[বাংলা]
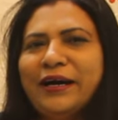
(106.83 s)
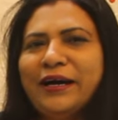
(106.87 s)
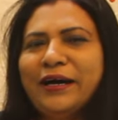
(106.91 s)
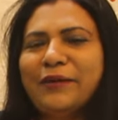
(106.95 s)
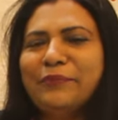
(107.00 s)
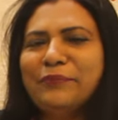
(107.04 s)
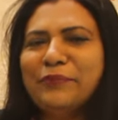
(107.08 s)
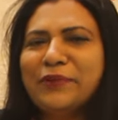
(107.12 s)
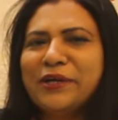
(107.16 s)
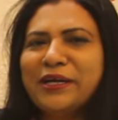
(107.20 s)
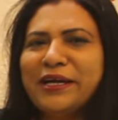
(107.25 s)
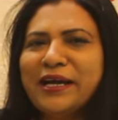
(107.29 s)

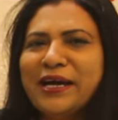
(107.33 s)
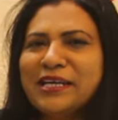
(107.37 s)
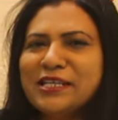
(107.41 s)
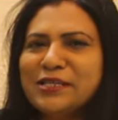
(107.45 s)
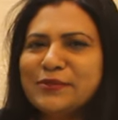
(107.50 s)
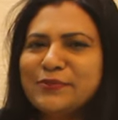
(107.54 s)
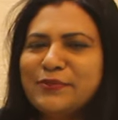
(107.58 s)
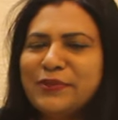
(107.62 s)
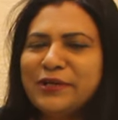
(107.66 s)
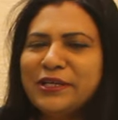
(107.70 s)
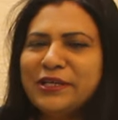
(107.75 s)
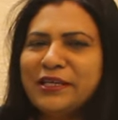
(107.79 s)
আপনারা
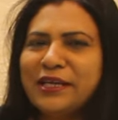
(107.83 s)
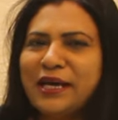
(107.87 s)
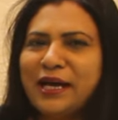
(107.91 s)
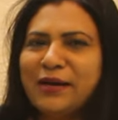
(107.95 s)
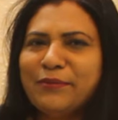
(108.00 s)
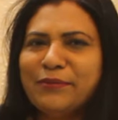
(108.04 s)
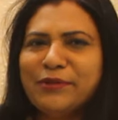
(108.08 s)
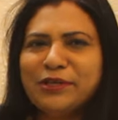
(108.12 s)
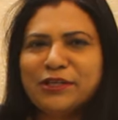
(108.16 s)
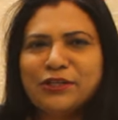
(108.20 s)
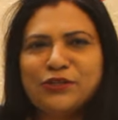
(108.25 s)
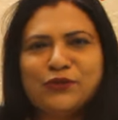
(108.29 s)
আসবেন
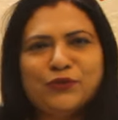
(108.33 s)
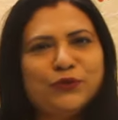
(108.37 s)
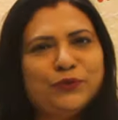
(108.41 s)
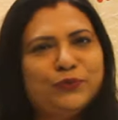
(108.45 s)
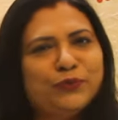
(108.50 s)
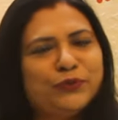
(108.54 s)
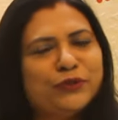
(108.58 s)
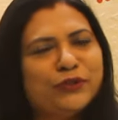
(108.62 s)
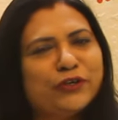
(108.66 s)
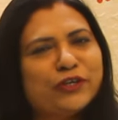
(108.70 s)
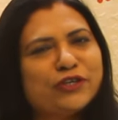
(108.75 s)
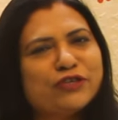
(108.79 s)
আমার জুই
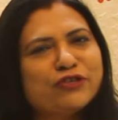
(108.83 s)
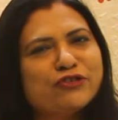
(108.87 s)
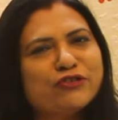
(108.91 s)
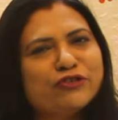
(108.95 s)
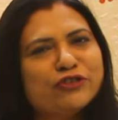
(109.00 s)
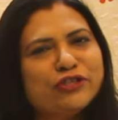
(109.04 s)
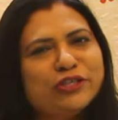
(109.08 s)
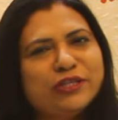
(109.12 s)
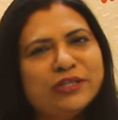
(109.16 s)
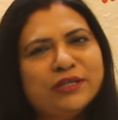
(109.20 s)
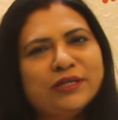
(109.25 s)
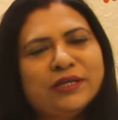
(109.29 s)

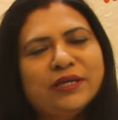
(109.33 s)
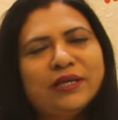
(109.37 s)
প্রকাশনী